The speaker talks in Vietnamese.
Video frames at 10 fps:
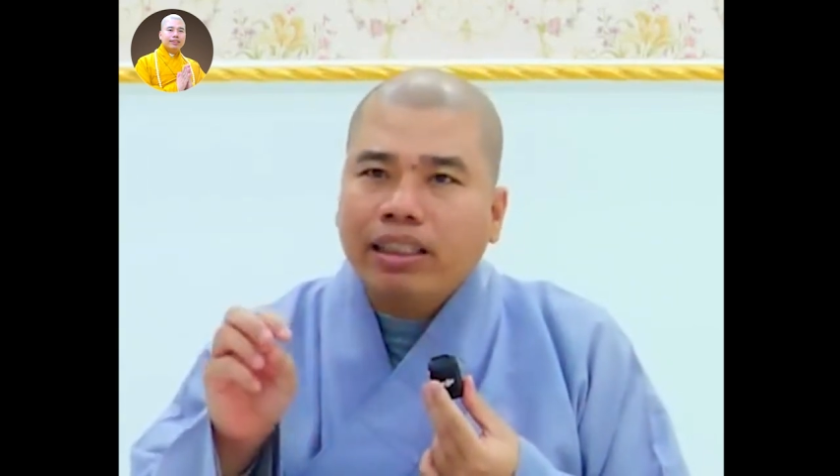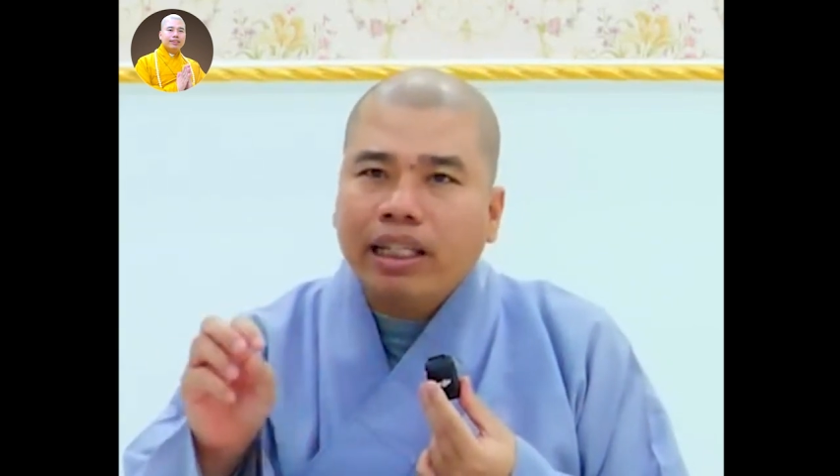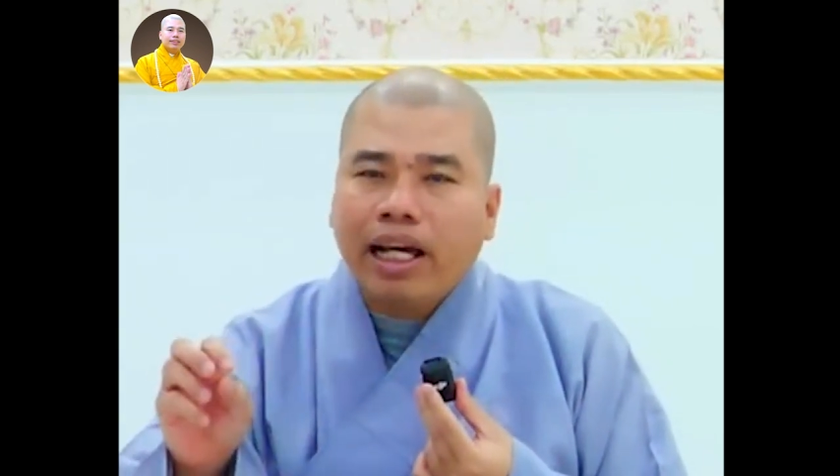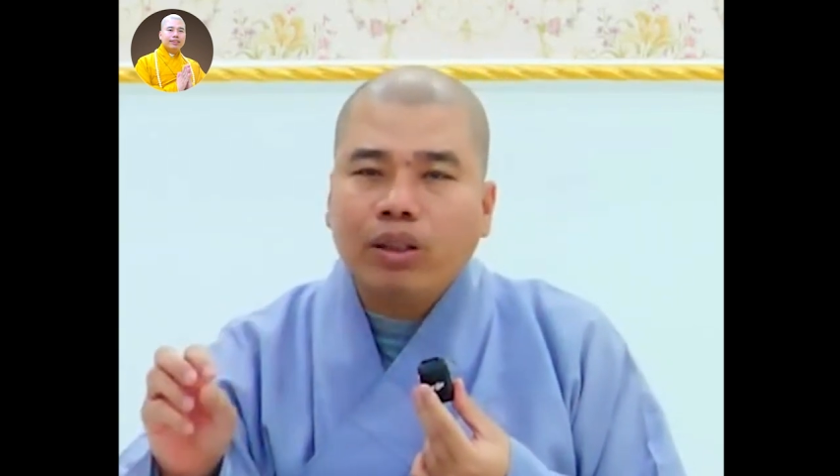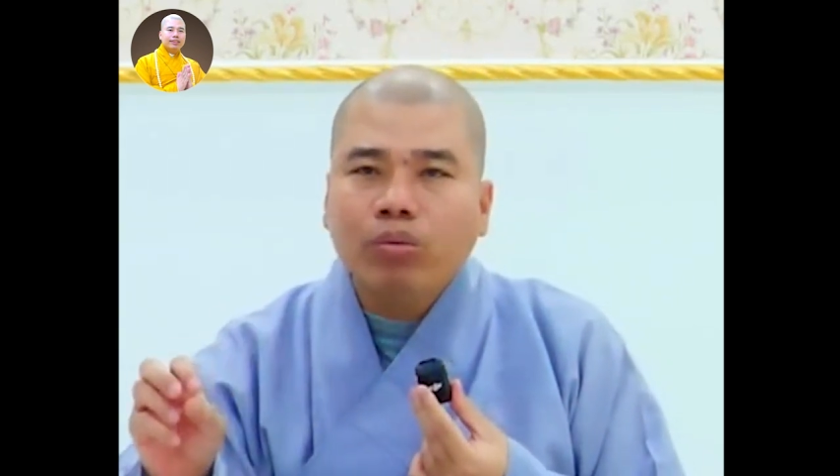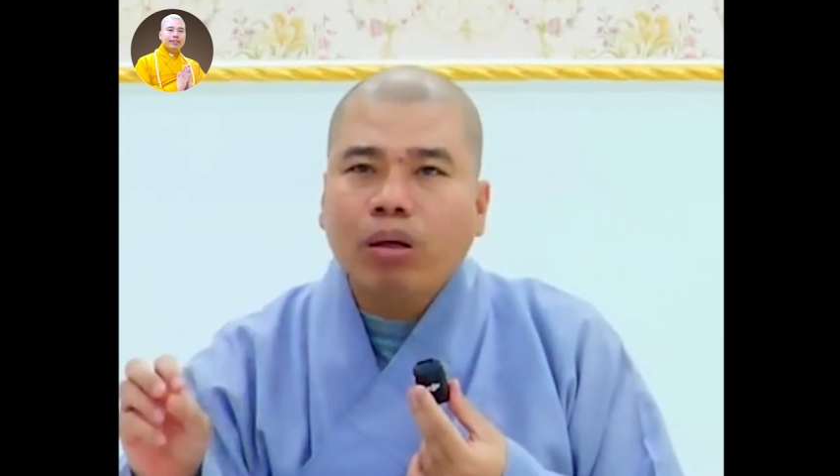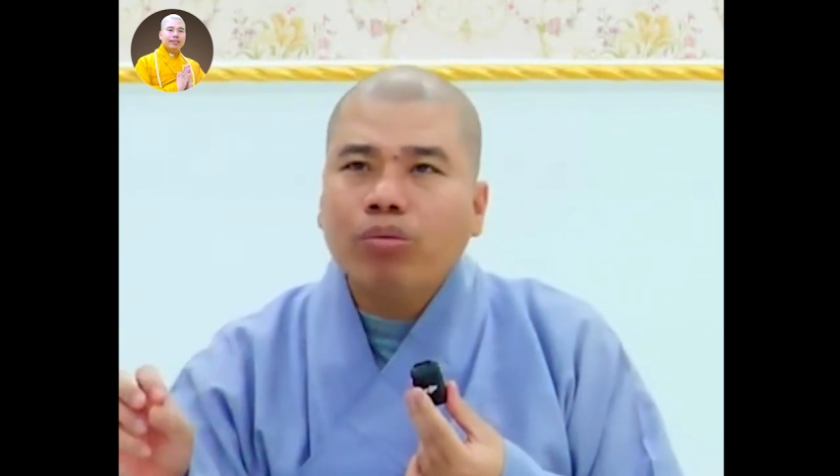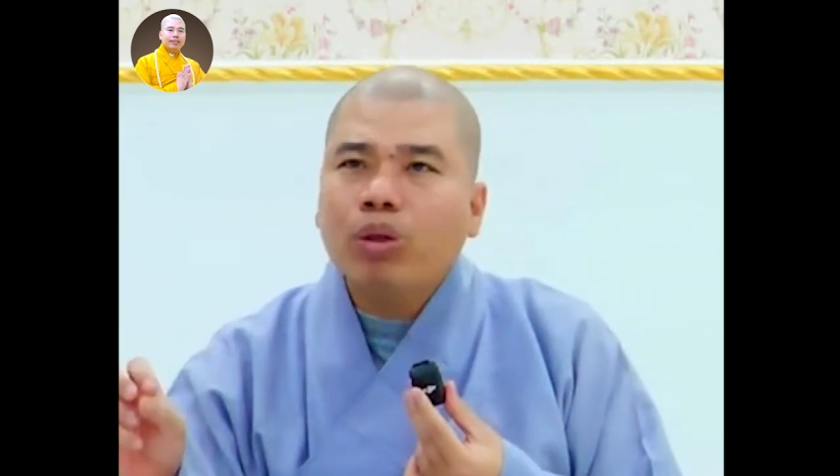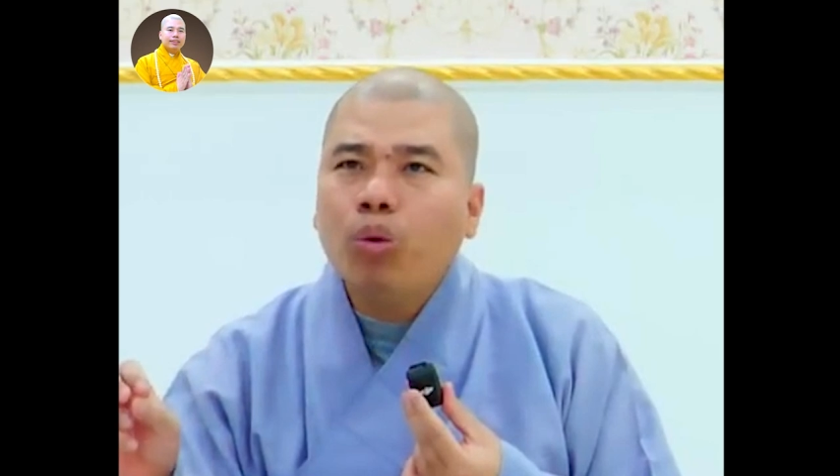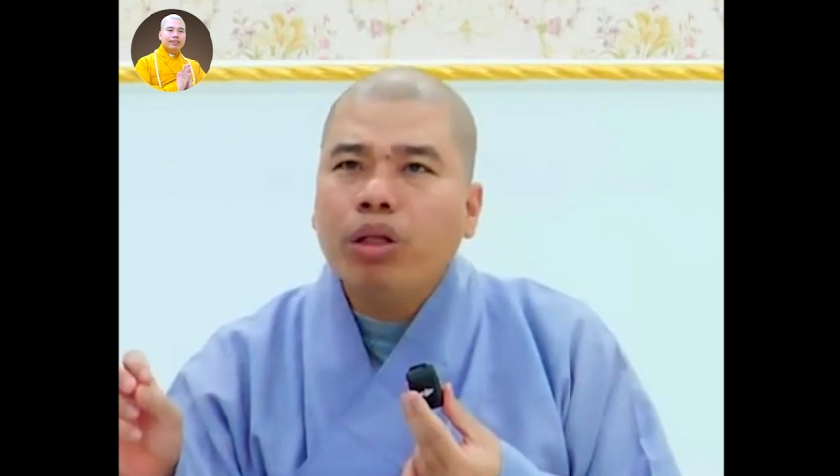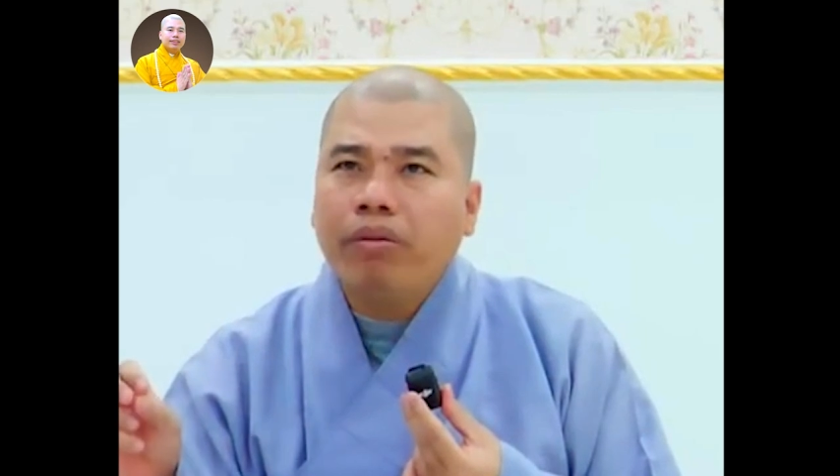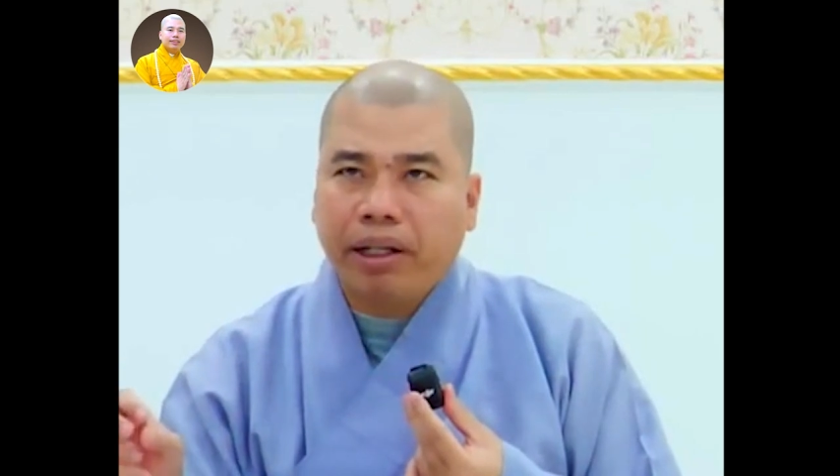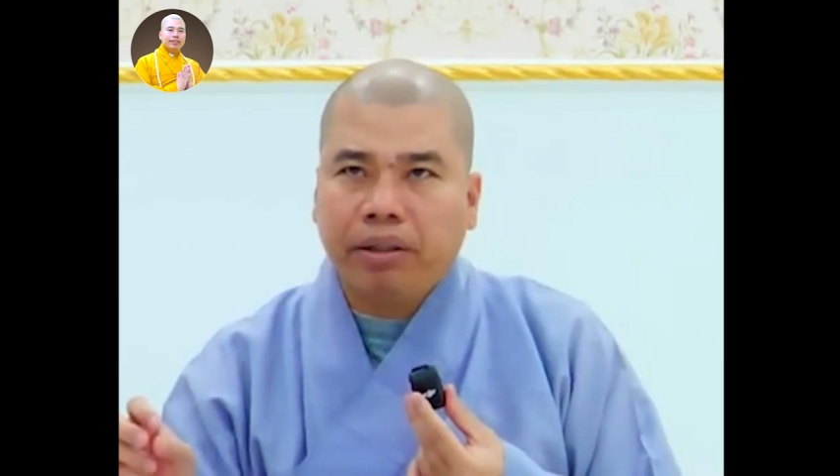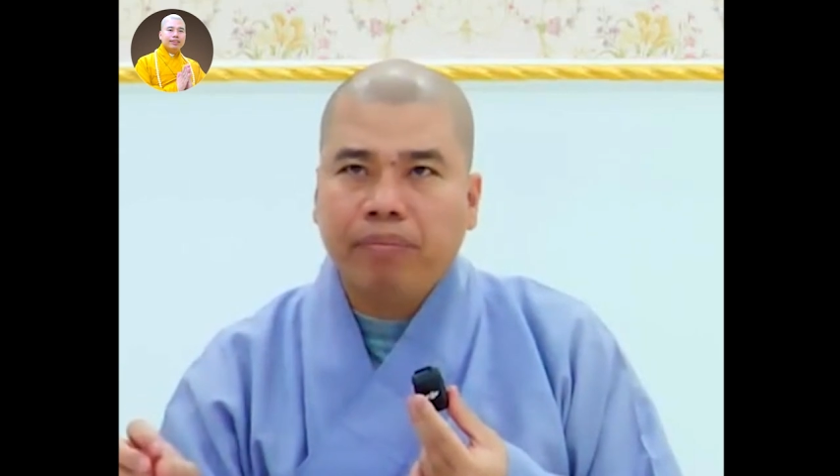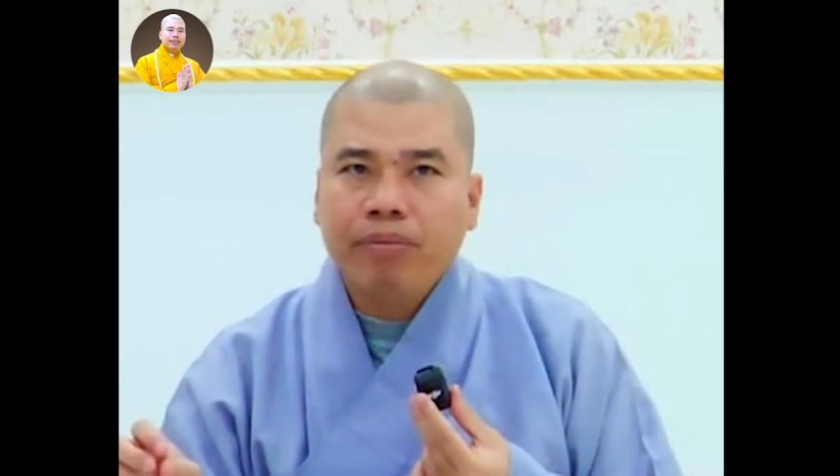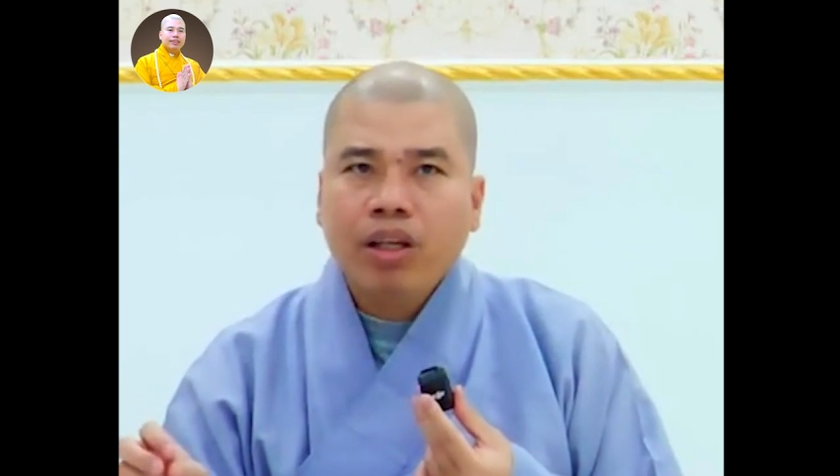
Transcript: nhà dụng công tu như vậy